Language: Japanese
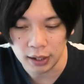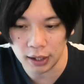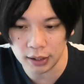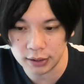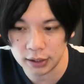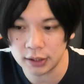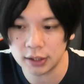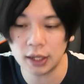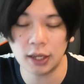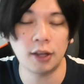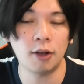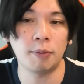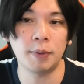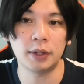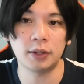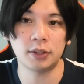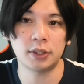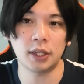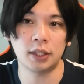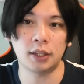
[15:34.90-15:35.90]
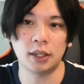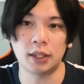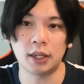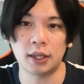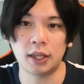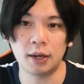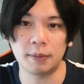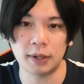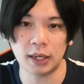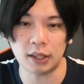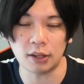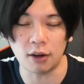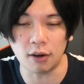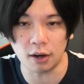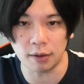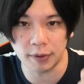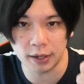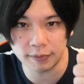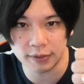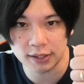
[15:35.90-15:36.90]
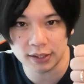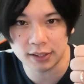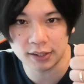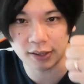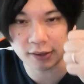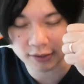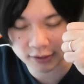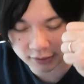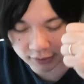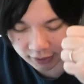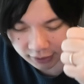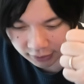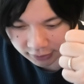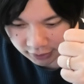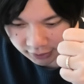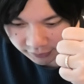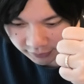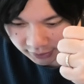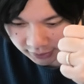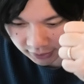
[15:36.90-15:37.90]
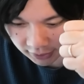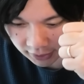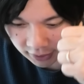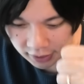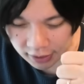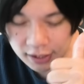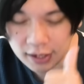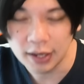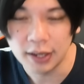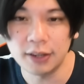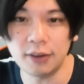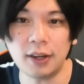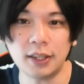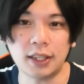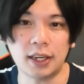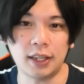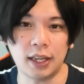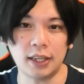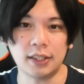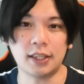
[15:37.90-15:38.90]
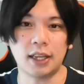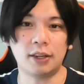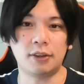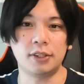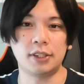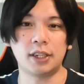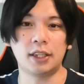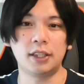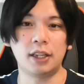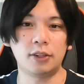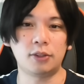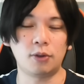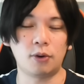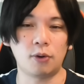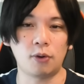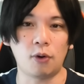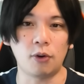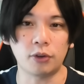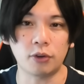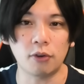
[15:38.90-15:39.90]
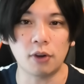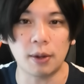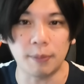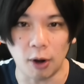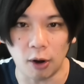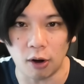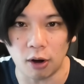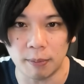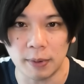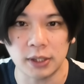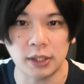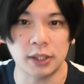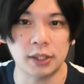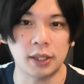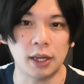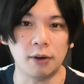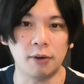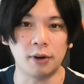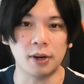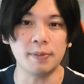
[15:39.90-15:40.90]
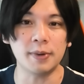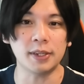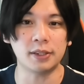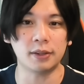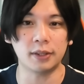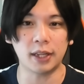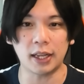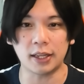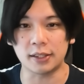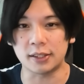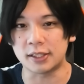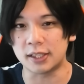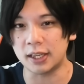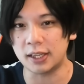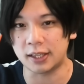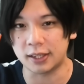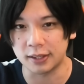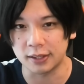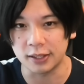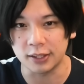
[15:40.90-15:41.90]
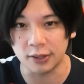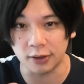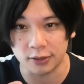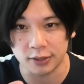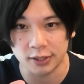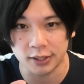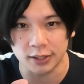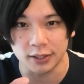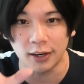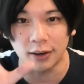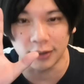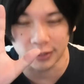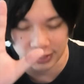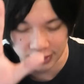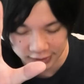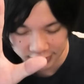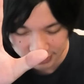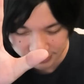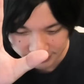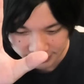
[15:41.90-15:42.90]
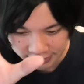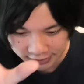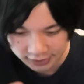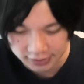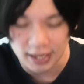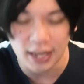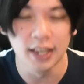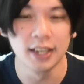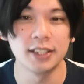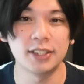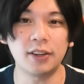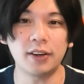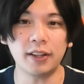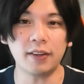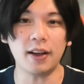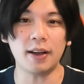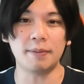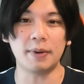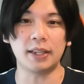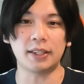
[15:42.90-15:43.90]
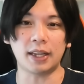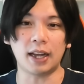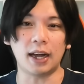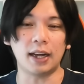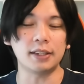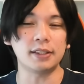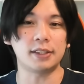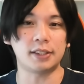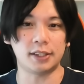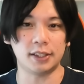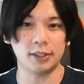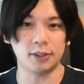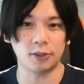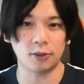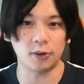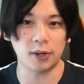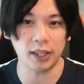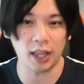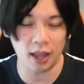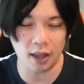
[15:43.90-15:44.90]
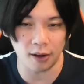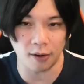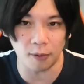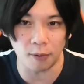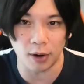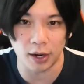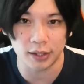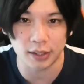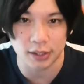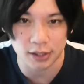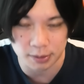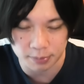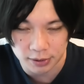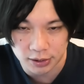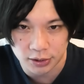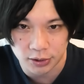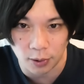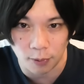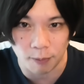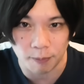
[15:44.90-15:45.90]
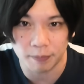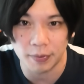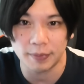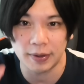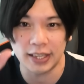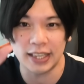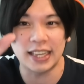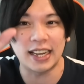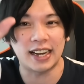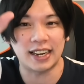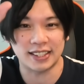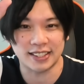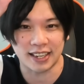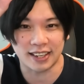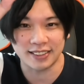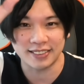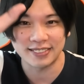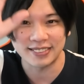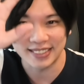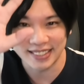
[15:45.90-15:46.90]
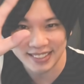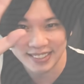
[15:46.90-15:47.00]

えー、ぜひぜひコメントしていていただければなと思います。よろしくお願いいたします。よかったらね、最後にチャンネル登録、高評価もお待ちしておりますので、ぜひよろしくお願いいたします。。それではまた次の動画でお会いいたしましょう。バイバイ、あれでした。